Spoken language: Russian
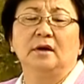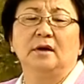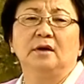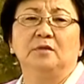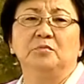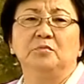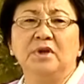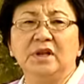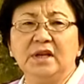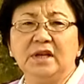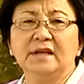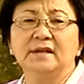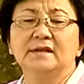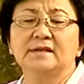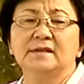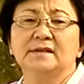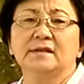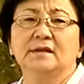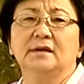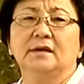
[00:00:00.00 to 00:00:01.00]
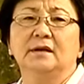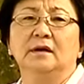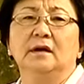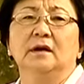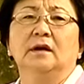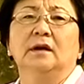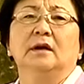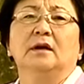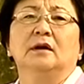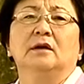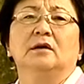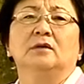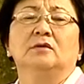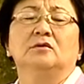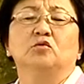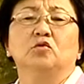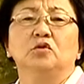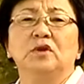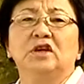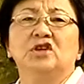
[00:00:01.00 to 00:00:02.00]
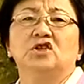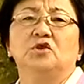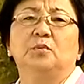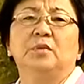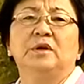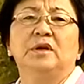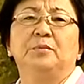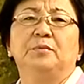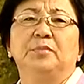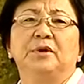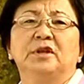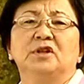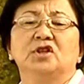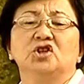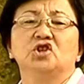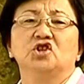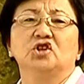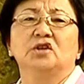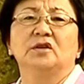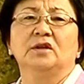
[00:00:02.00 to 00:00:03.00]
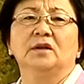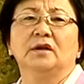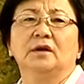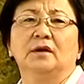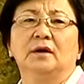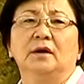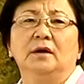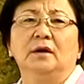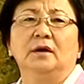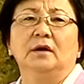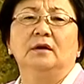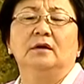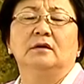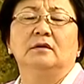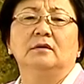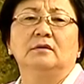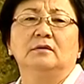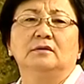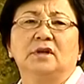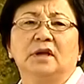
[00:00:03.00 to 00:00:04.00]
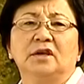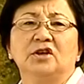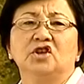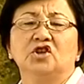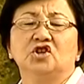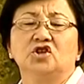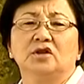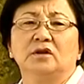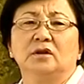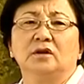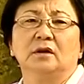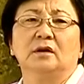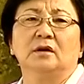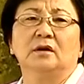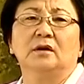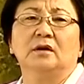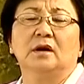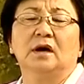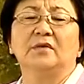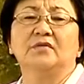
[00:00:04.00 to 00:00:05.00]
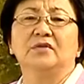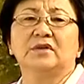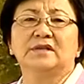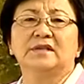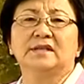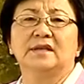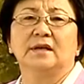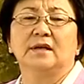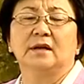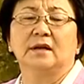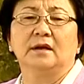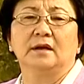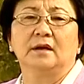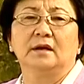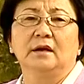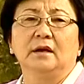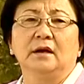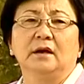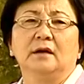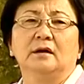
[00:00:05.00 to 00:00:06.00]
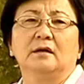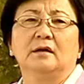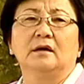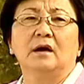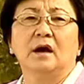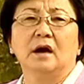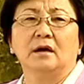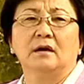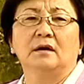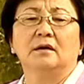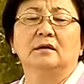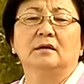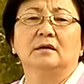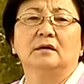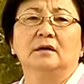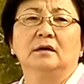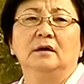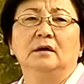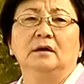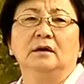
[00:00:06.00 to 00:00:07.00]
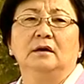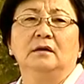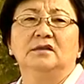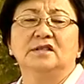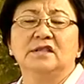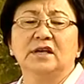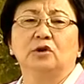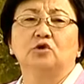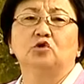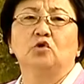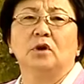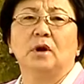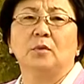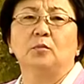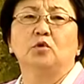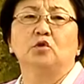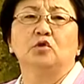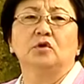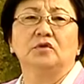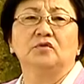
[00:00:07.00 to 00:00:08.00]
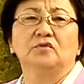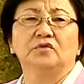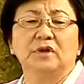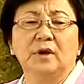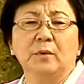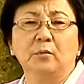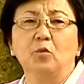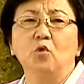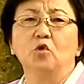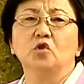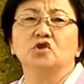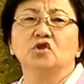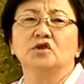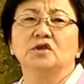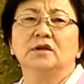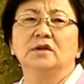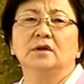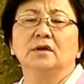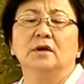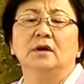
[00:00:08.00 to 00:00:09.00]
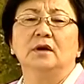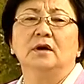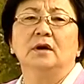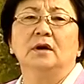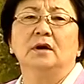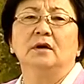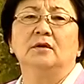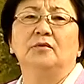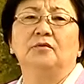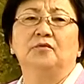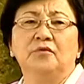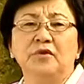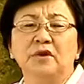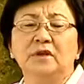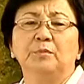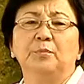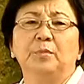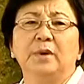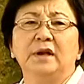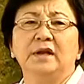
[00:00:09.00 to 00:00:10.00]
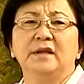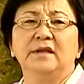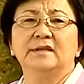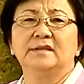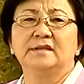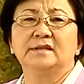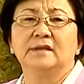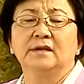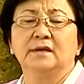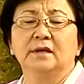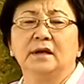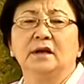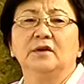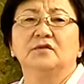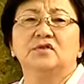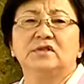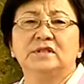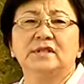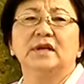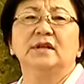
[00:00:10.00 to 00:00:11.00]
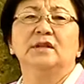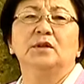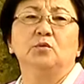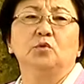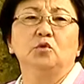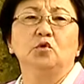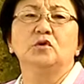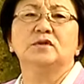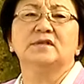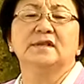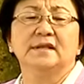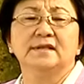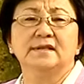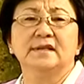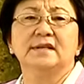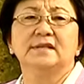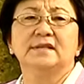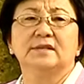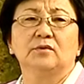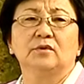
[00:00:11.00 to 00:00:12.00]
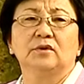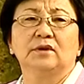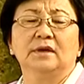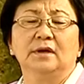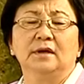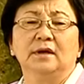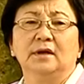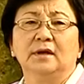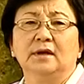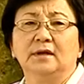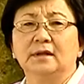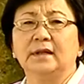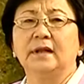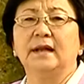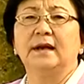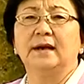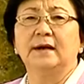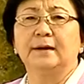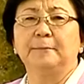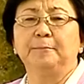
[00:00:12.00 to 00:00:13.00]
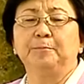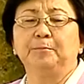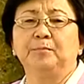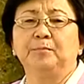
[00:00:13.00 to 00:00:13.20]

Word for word: милиции, Франции. Э, туда же были приглашены э, такие же э, офицеры, как те, кто работает в таможне, в финполиции. Все они будут задействованы для